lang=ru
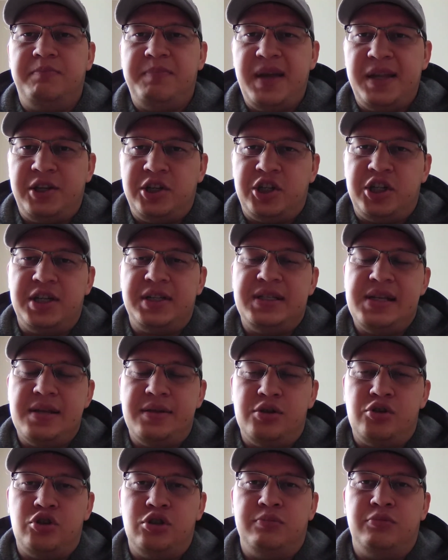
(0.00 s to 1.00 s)
5-6
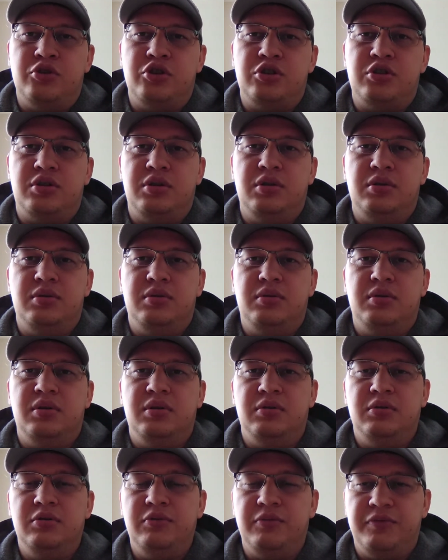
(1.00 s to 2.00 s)
лет еще может
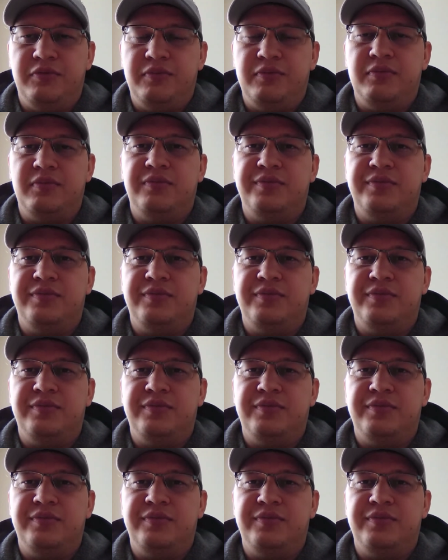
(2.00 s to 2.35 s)
а, ну,